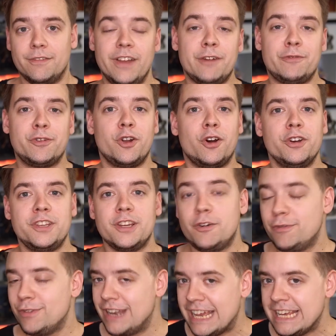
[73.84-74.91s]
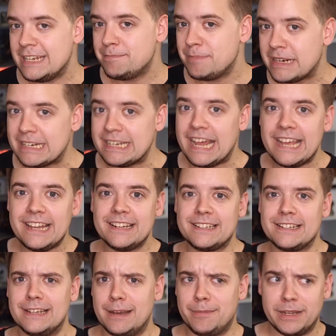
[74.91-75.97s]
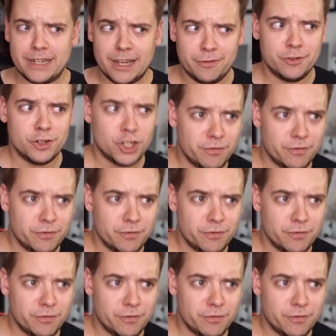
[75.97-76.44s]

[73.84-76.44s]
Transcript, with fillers: Wer von euch auf leicht bekleidete, aber dafür